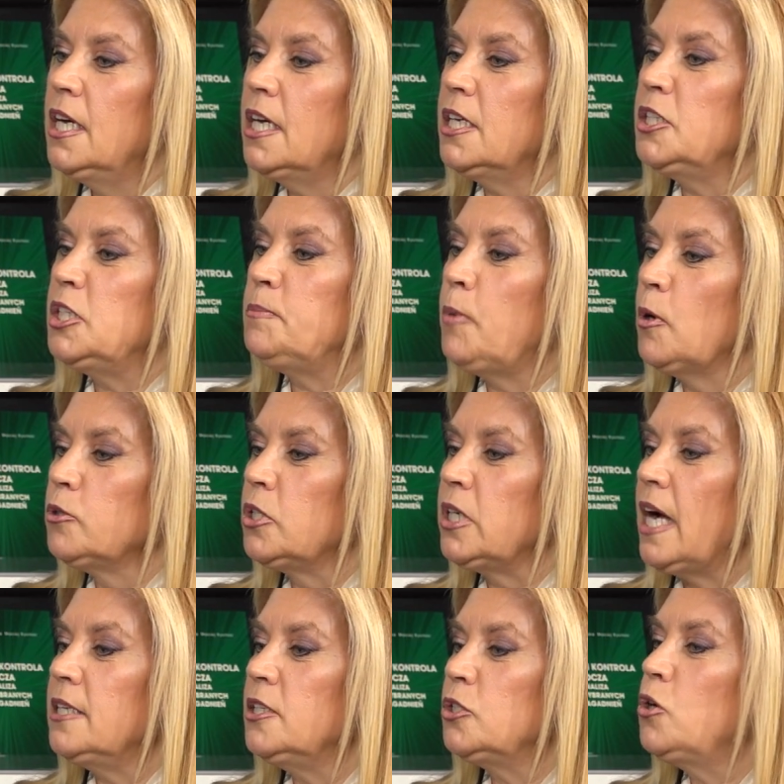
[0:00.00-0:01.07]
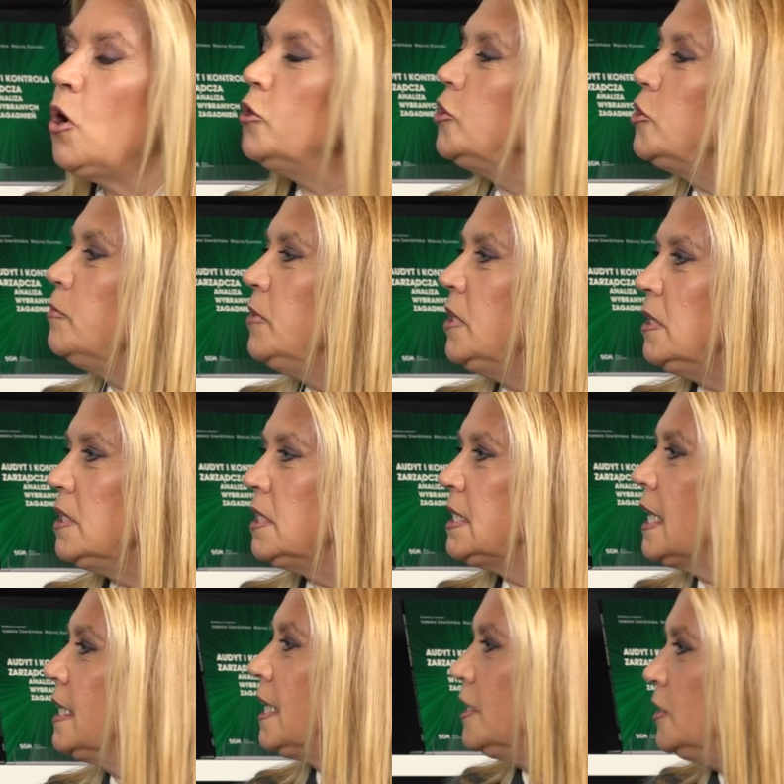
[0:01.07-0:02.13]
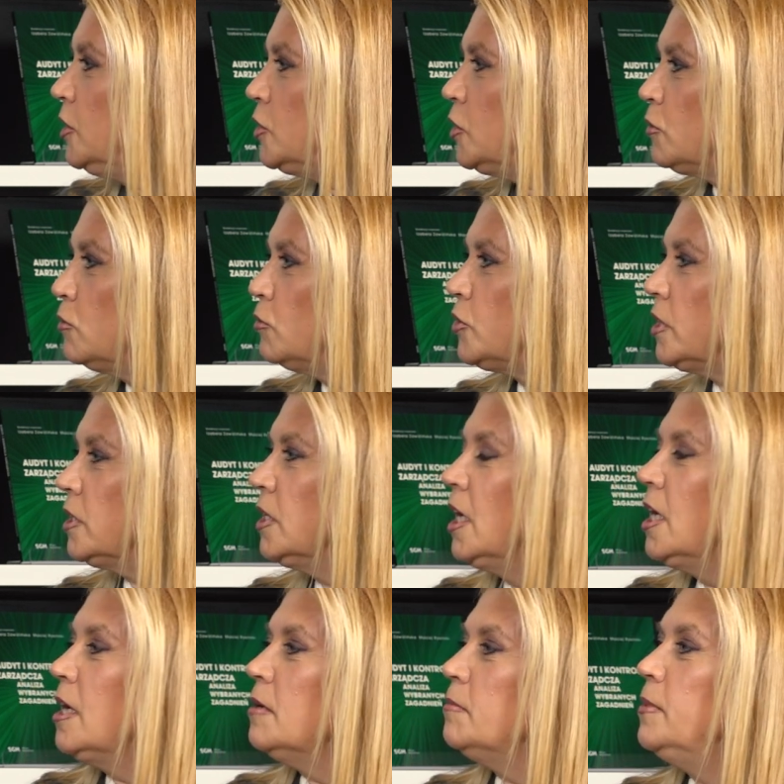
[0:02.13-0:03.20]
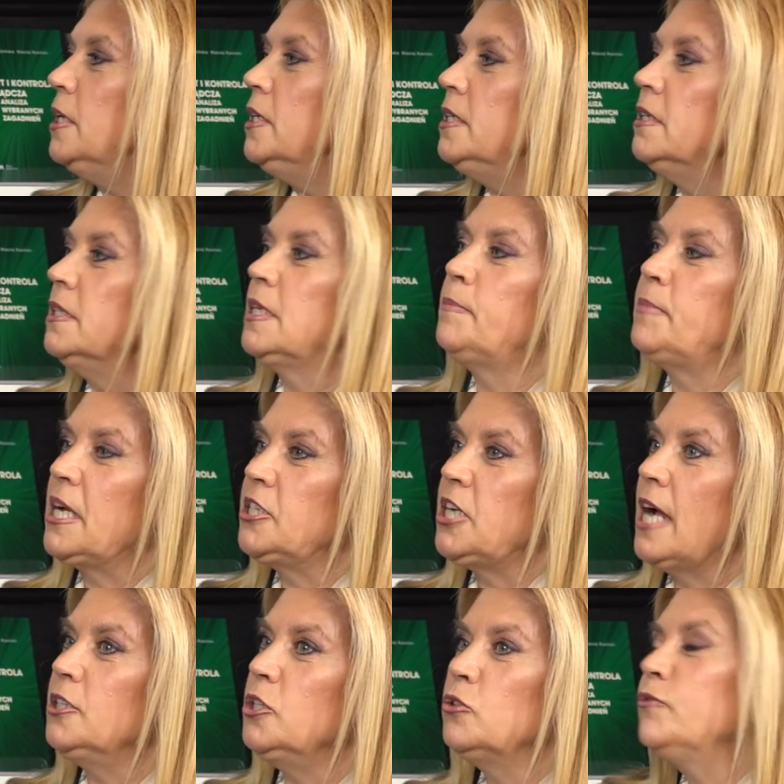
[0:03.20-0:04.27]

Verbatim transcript: E, spotkań z gośćmi z zagranicy, którzy byli zapraszani.